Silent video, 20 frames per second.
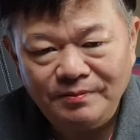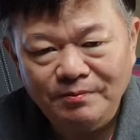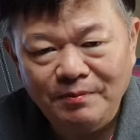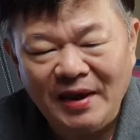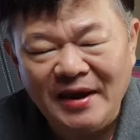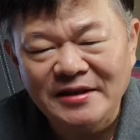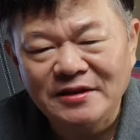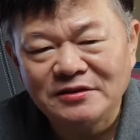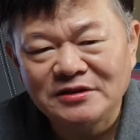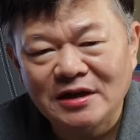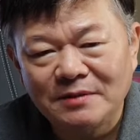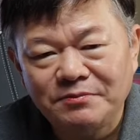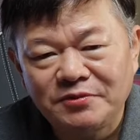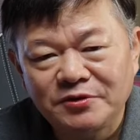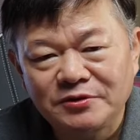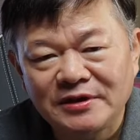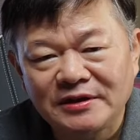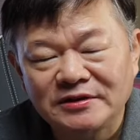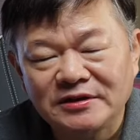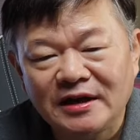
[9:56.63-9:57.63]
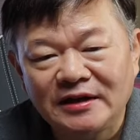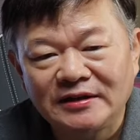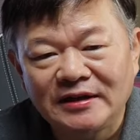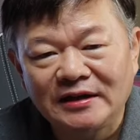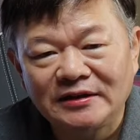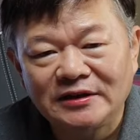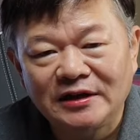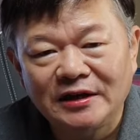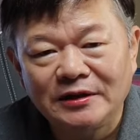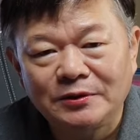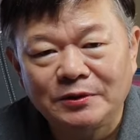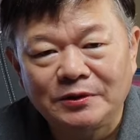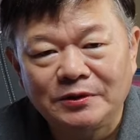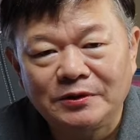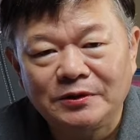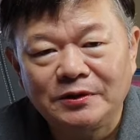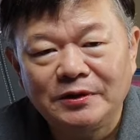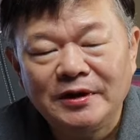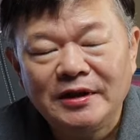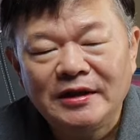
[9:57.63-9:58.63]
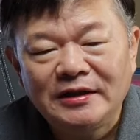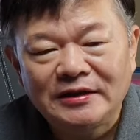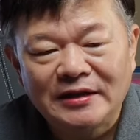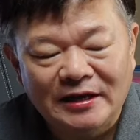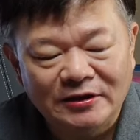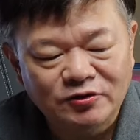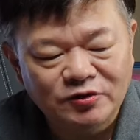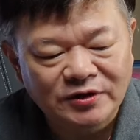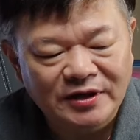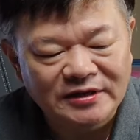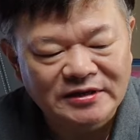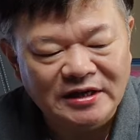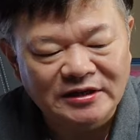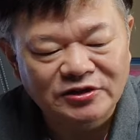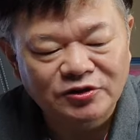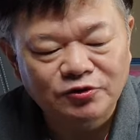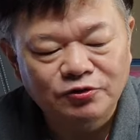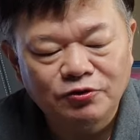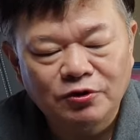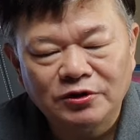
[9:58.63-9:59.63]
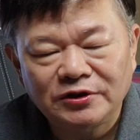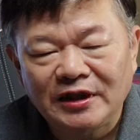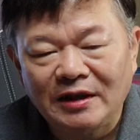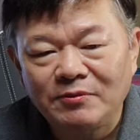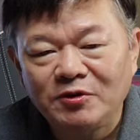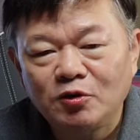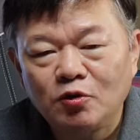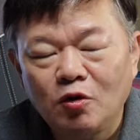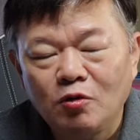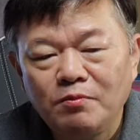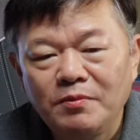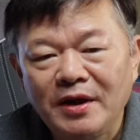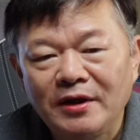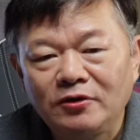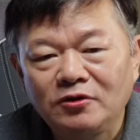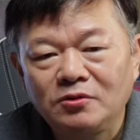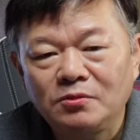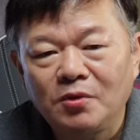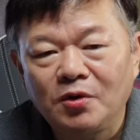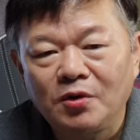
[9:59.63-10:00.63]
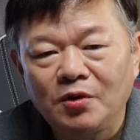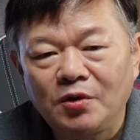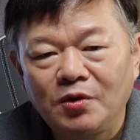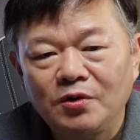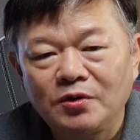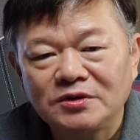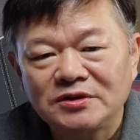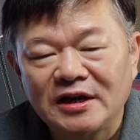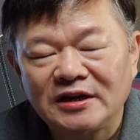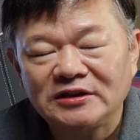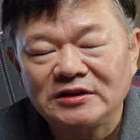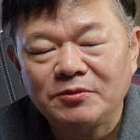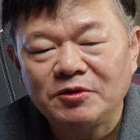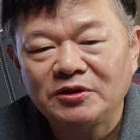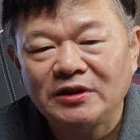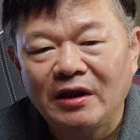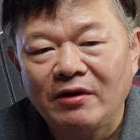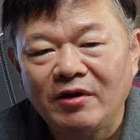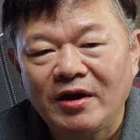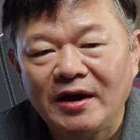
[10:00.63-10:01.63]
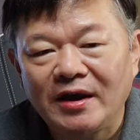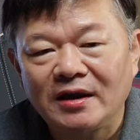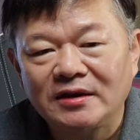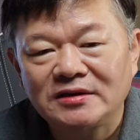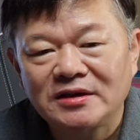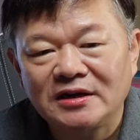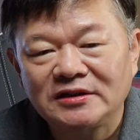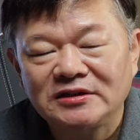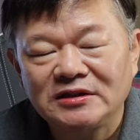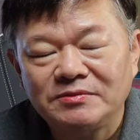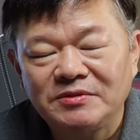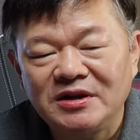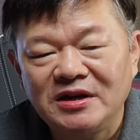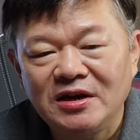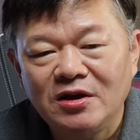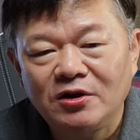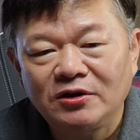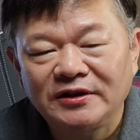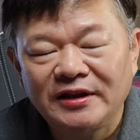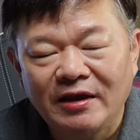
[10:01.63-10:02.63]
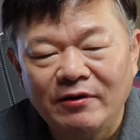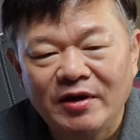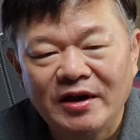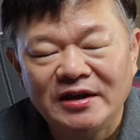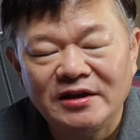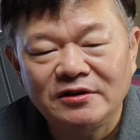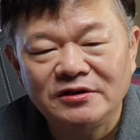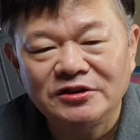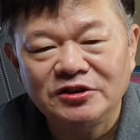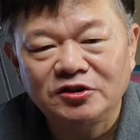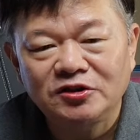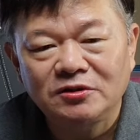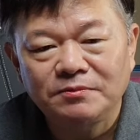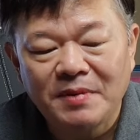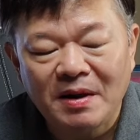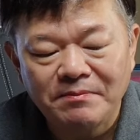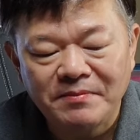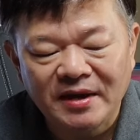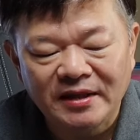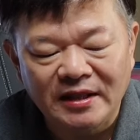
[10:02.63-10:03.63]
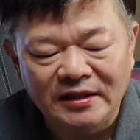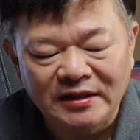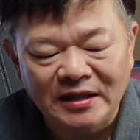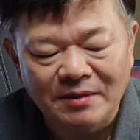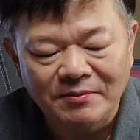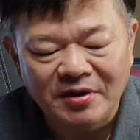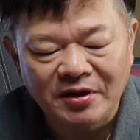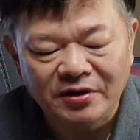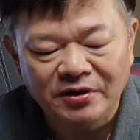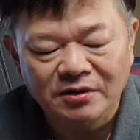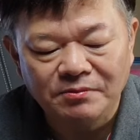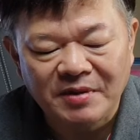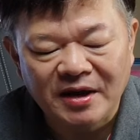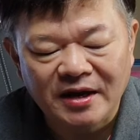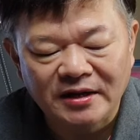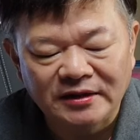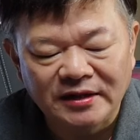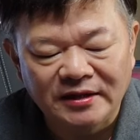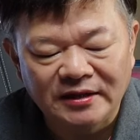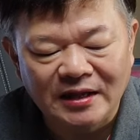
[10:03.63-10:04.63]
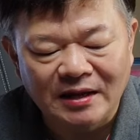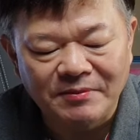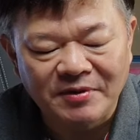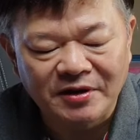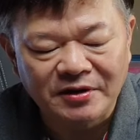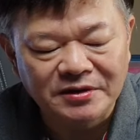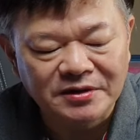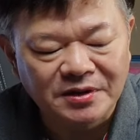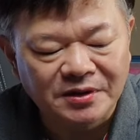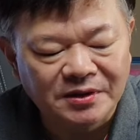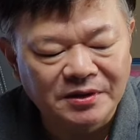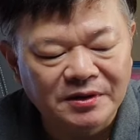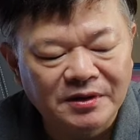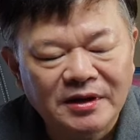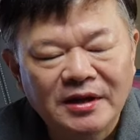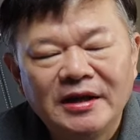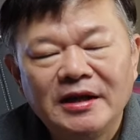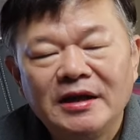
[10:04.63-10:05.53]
매년 4% 상승한다 하더라도 나중에 49억 되면 공매로 뭐 40억 내외, 41억 내외 이런 식으로 판매된다면은 매각된다면은요